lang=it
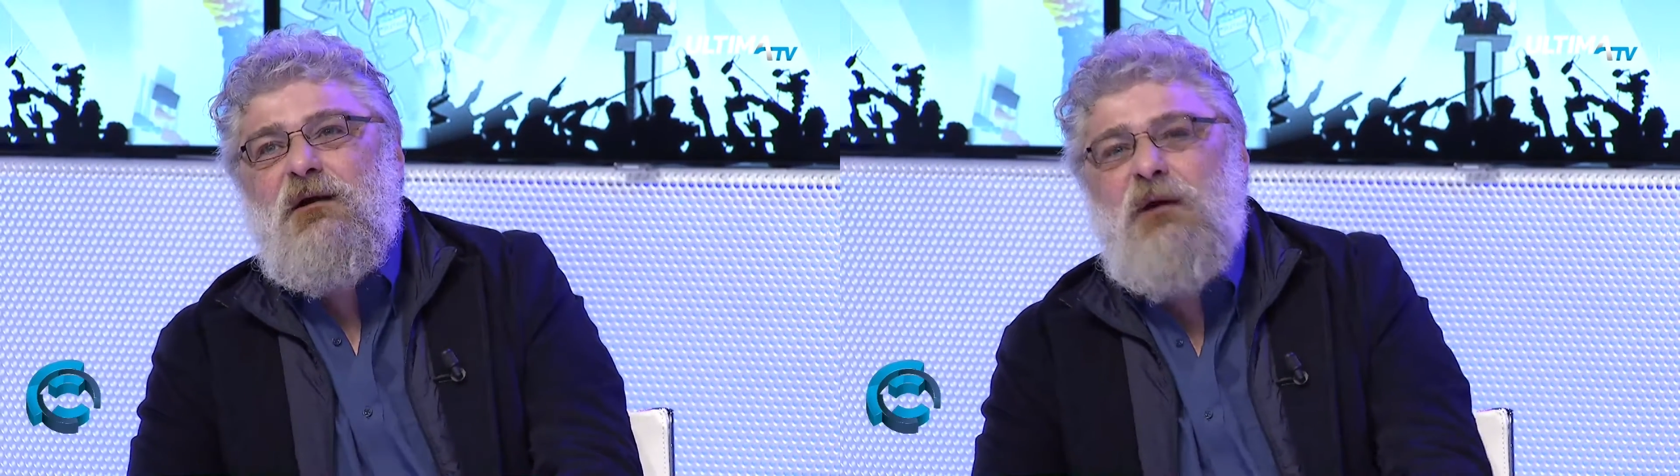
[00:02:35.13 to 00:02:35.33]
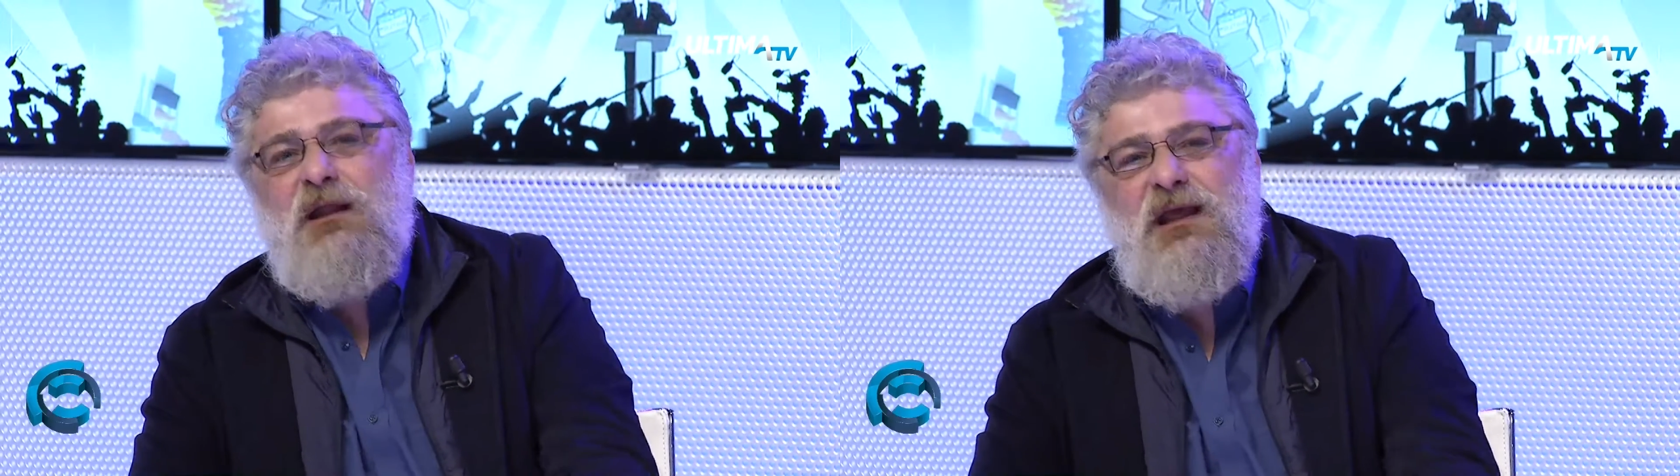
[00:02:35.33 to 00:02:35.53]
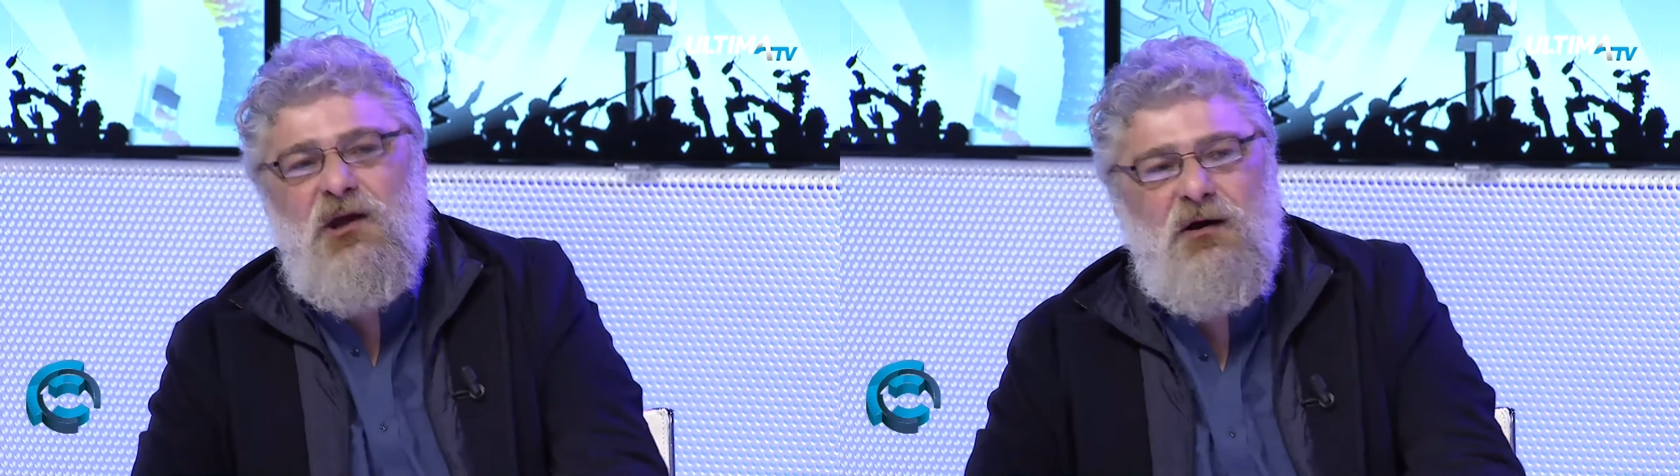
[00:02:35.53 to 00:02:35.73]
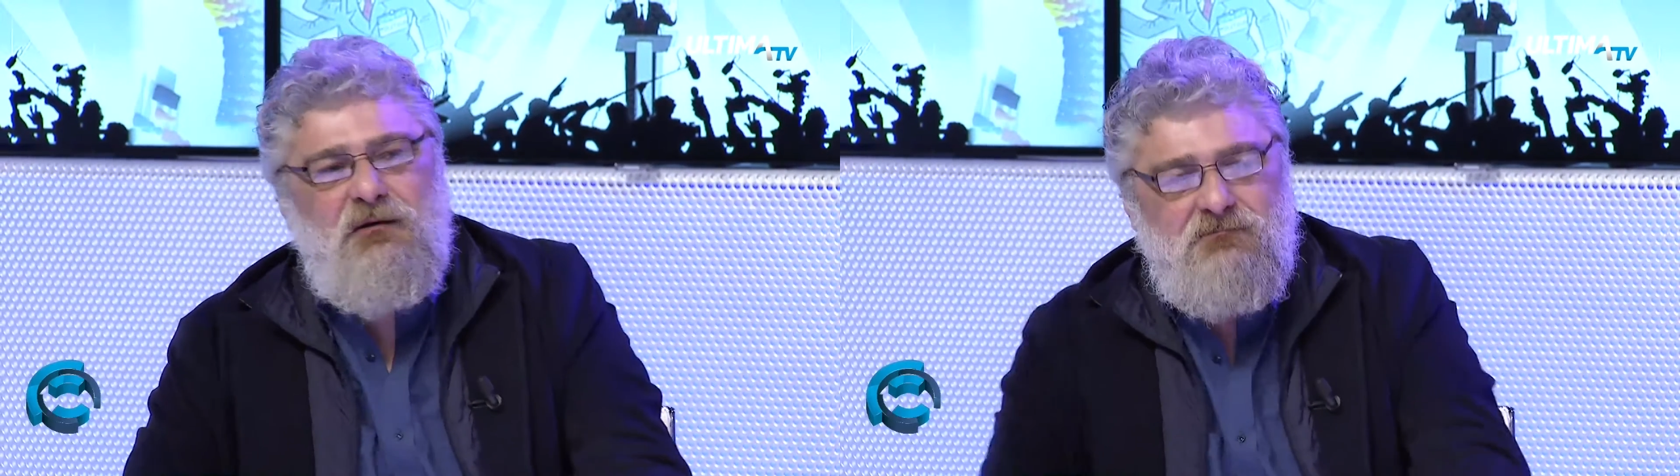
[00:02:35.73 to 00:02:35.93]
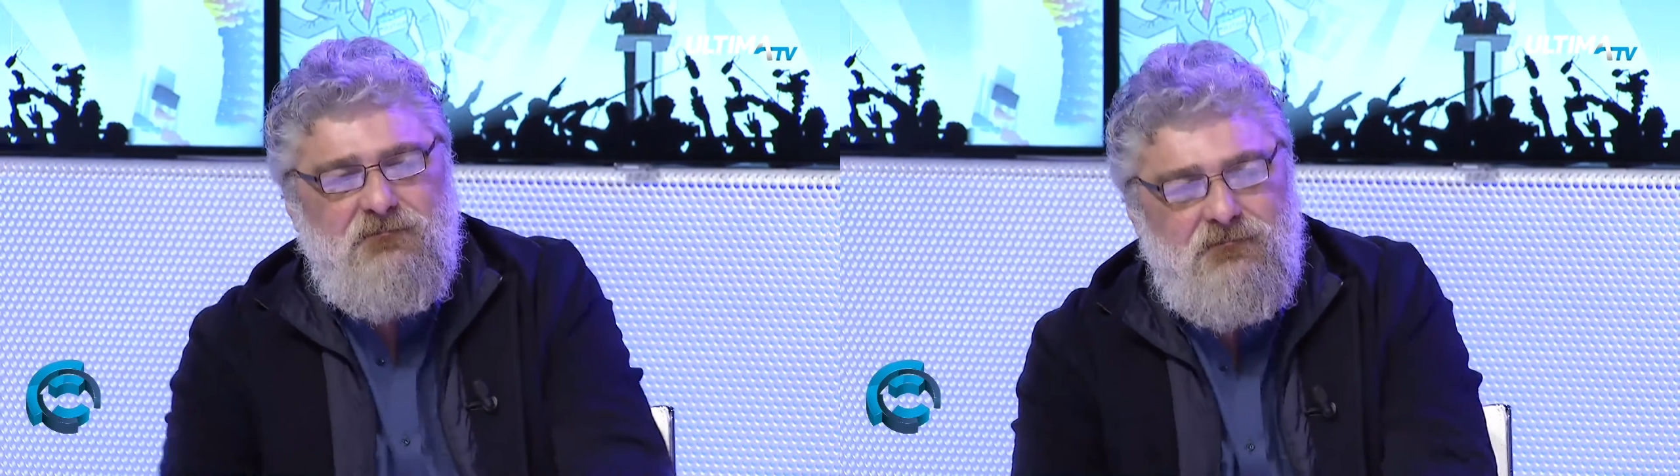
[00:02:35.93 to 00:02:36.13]
Quindi
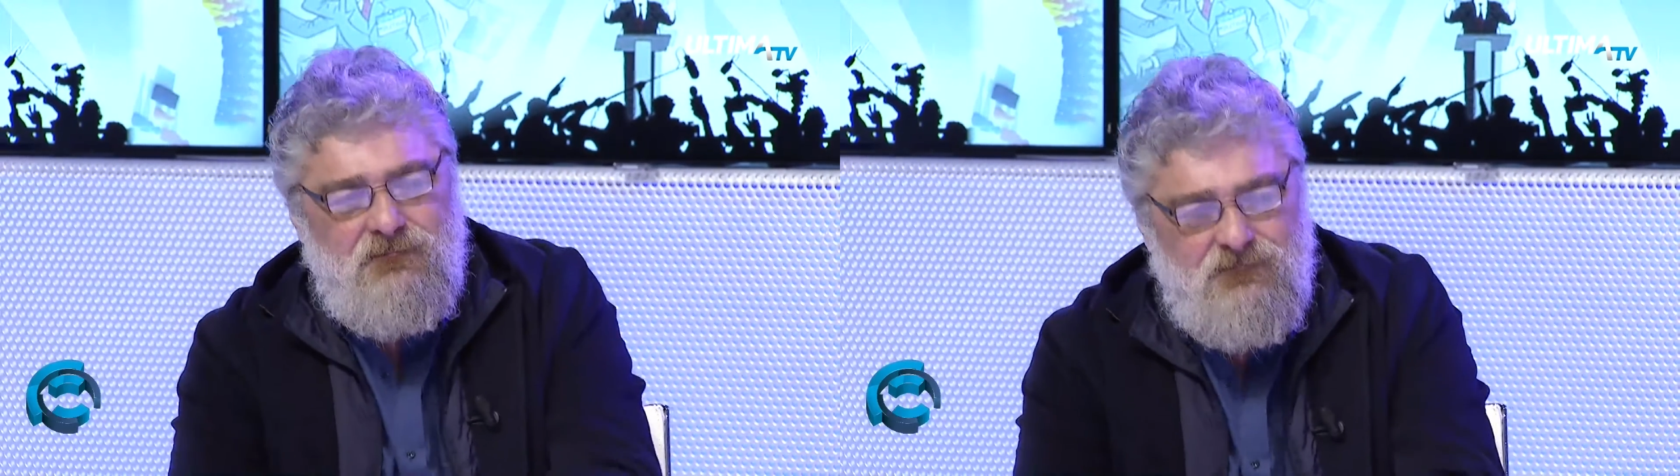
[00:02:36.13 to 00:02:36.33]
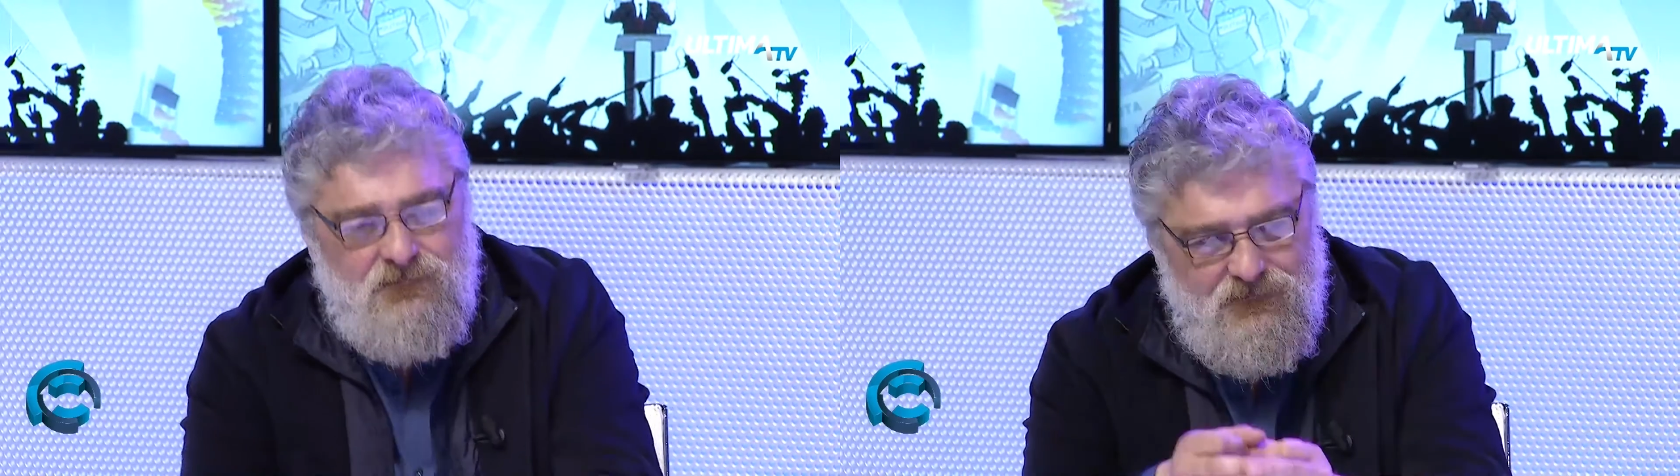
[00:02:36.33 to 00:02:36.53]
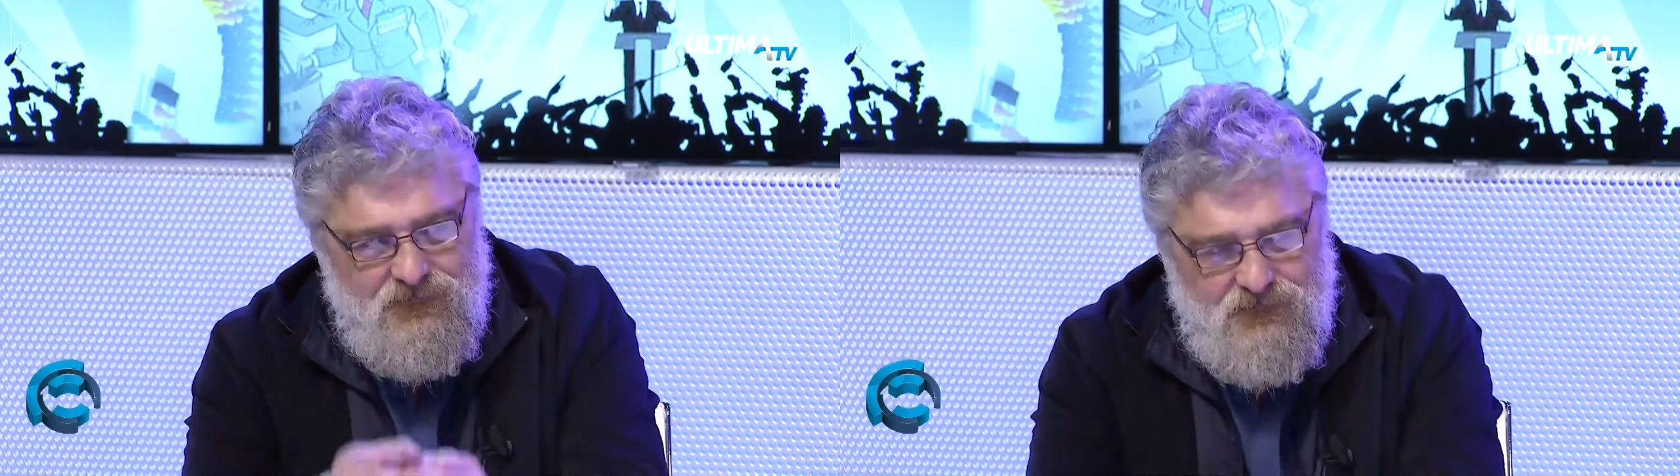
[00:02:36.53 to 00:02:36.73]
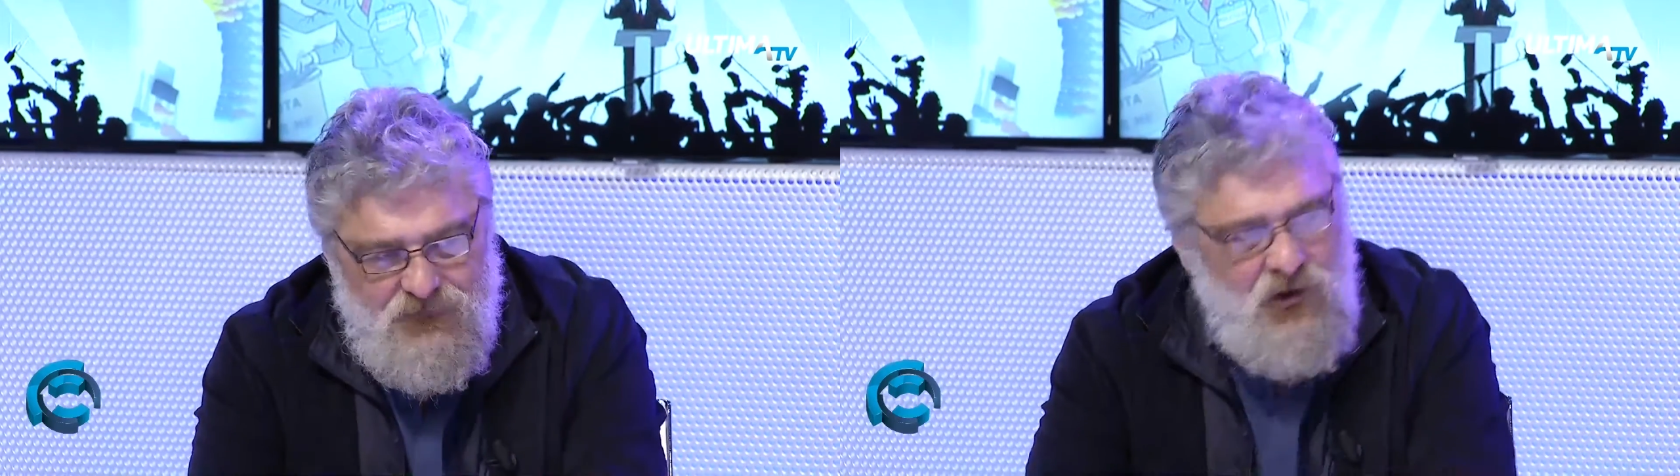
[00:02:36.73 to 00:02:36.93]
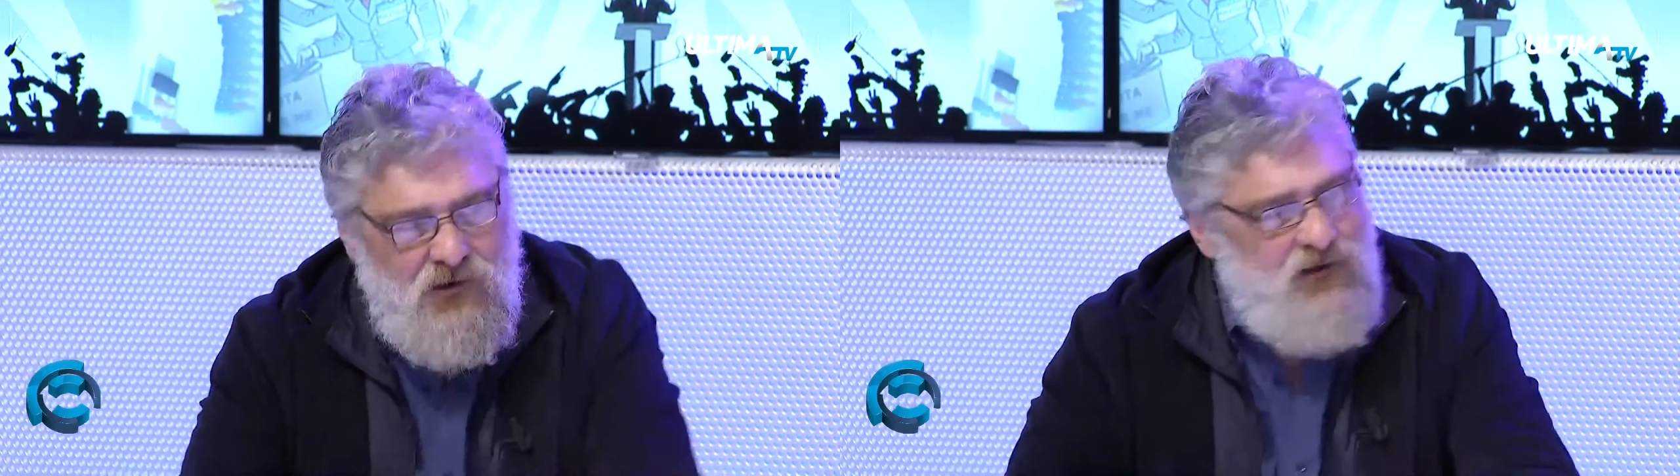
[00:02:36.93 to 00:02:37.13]
io
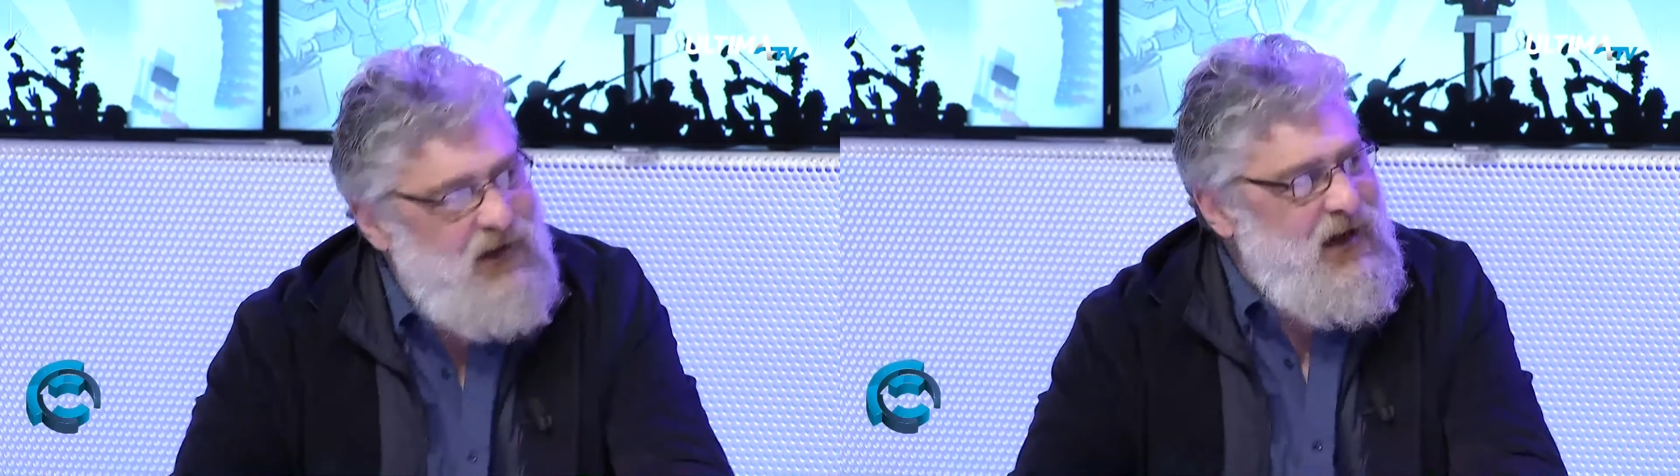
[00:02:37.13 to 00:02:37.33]
non